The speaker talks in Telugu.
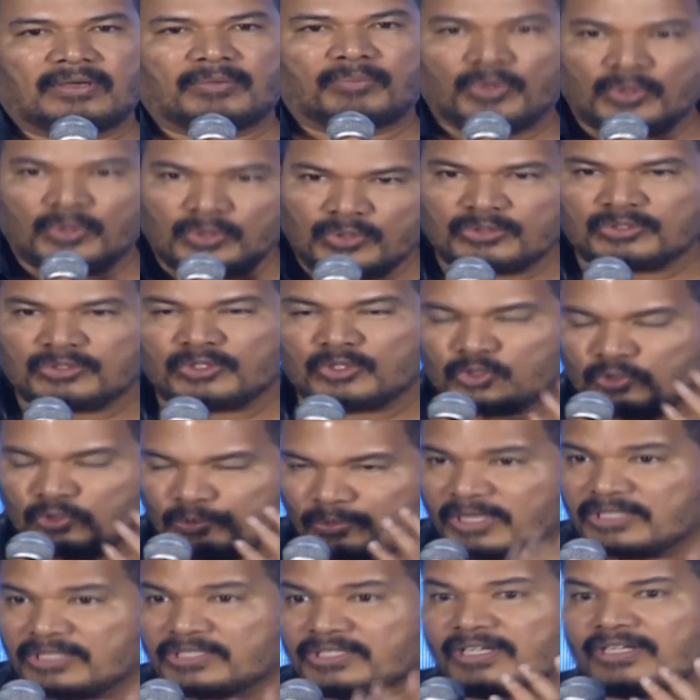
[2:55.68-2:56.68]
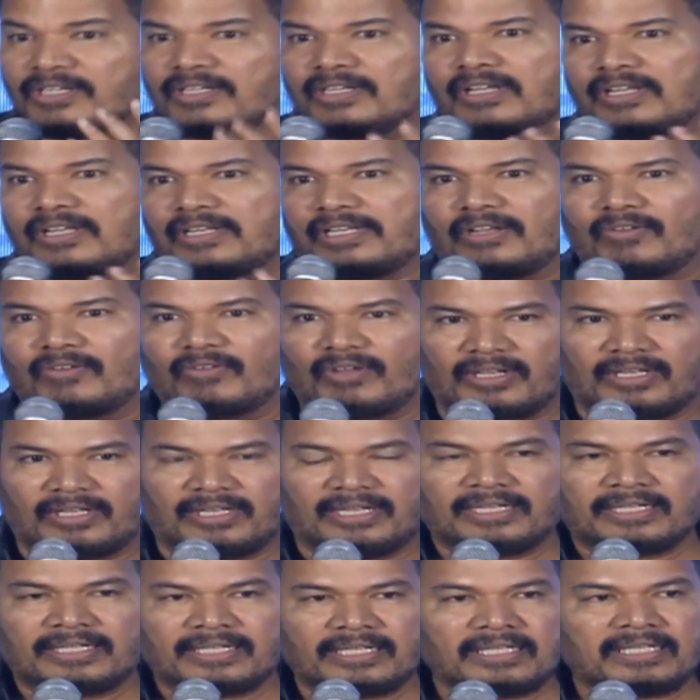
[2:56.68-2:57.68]
ప్రొడ్యూసర్ సుభాస్కరన్ గారికి ఇవ్వాలి
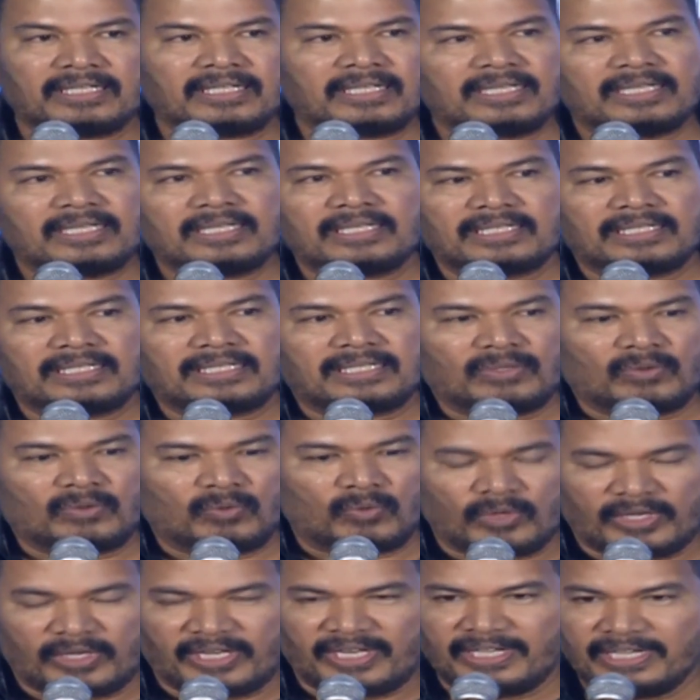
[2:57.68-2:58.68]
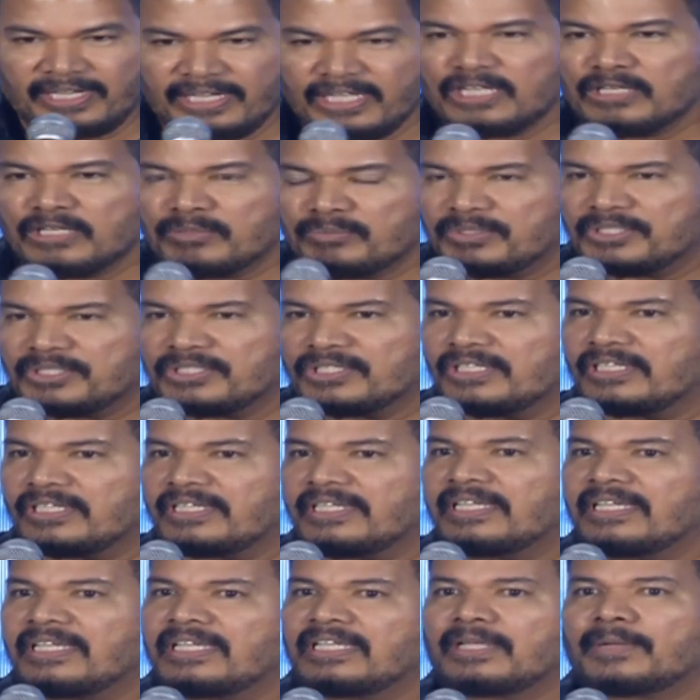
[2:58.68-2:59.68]
అంటే ఒక ఇండియన్
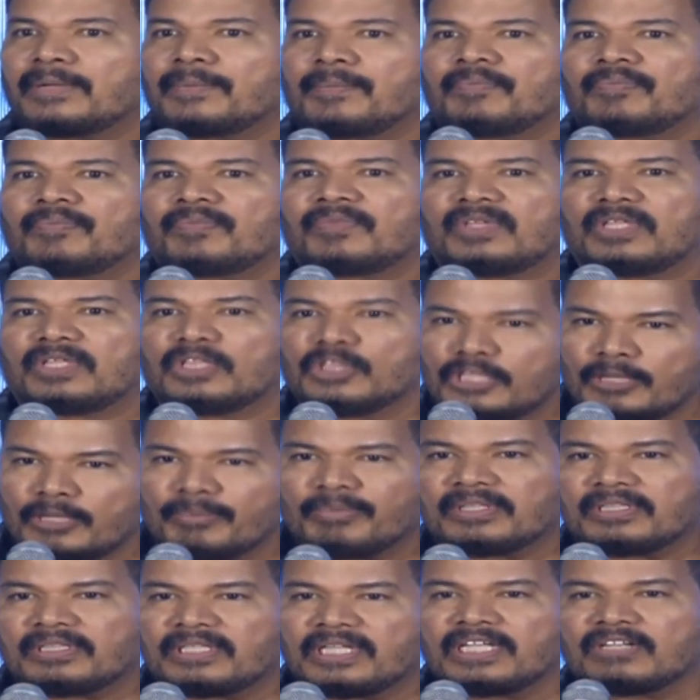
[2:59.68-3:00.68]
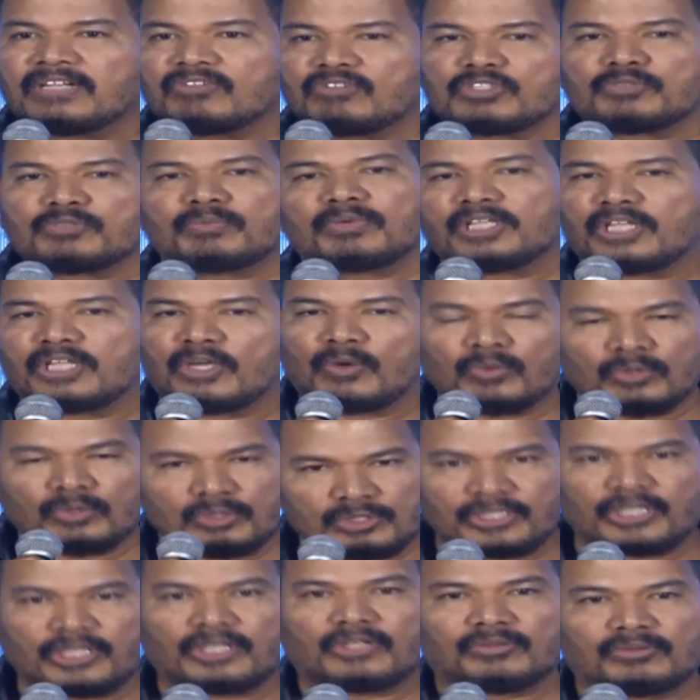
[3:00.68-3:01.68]
పిక్చర్కి ఇంత పెద్ద ఇన్వెస్ట్మెంట్ ఎవరు
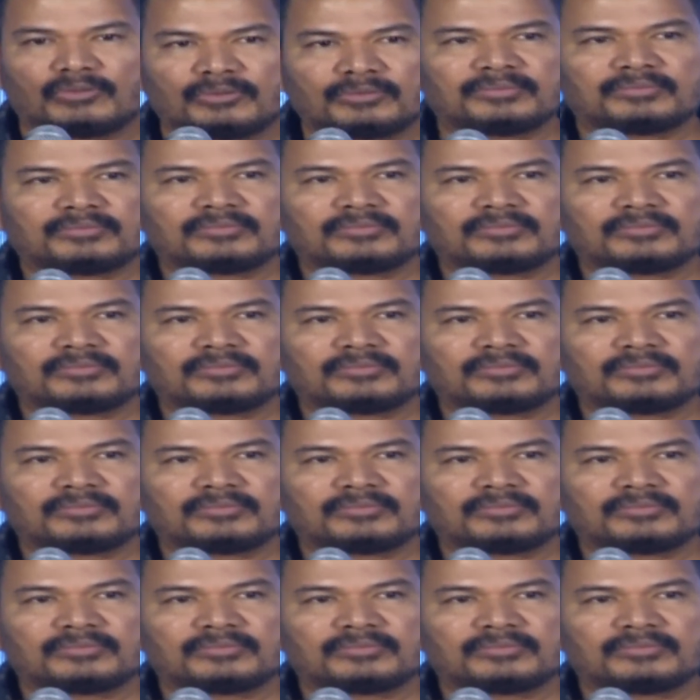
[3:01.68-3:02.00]
చేయరు